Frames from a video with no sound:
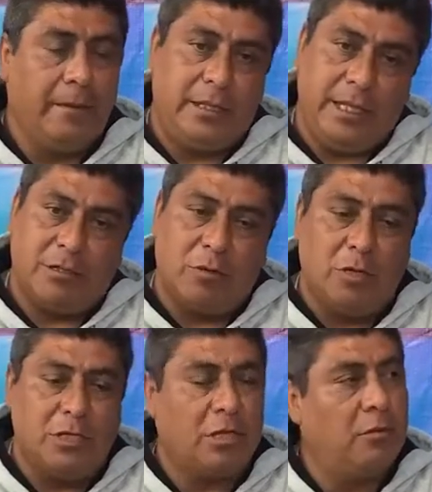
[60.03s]
y es como lo
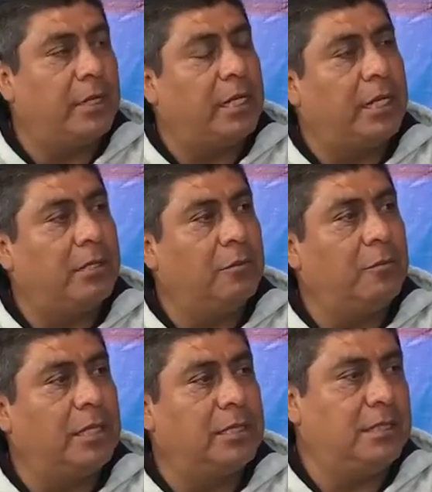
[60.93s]
han estado manejando
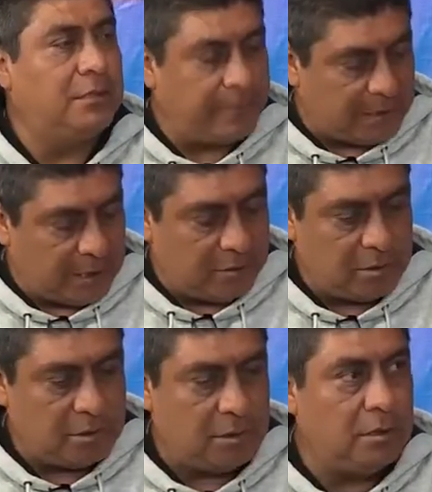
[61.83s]
para hacer estos festejos.